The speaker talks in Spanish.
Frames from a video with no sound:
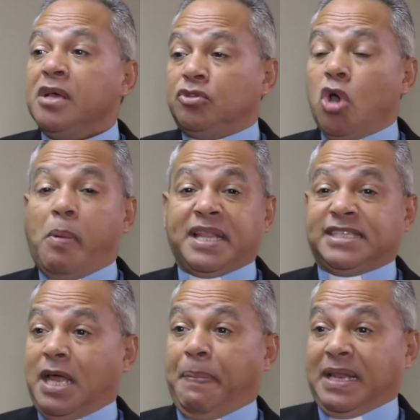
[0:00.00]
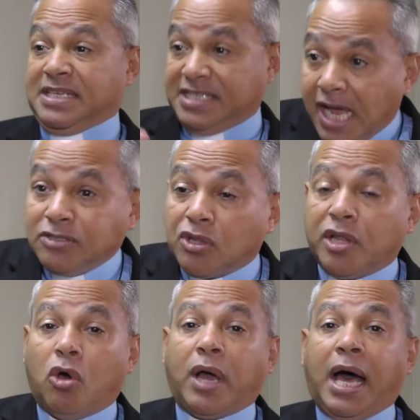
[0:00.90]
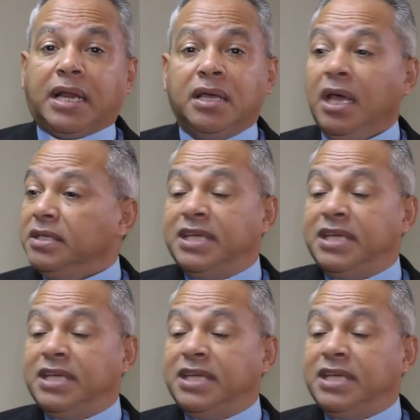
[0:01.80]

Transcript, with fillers: Dios va desapareciendo del hogar,